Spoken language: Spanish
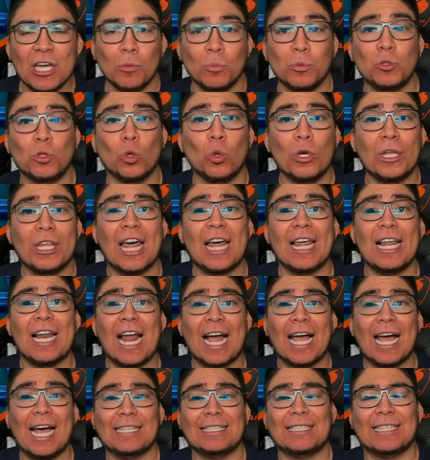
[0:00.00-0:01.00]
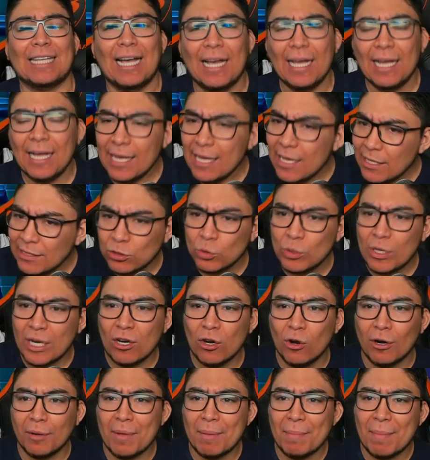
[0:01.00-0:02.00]
obscuridad de la casa. Es una
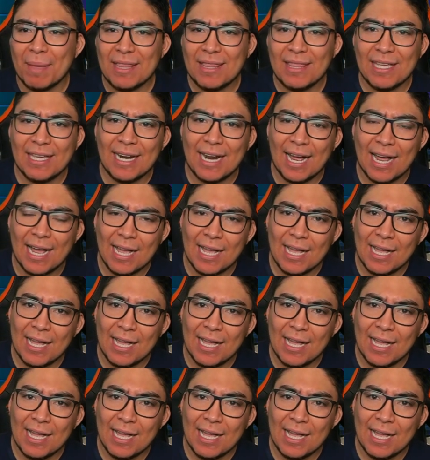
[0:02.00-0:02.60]
enorme mentira.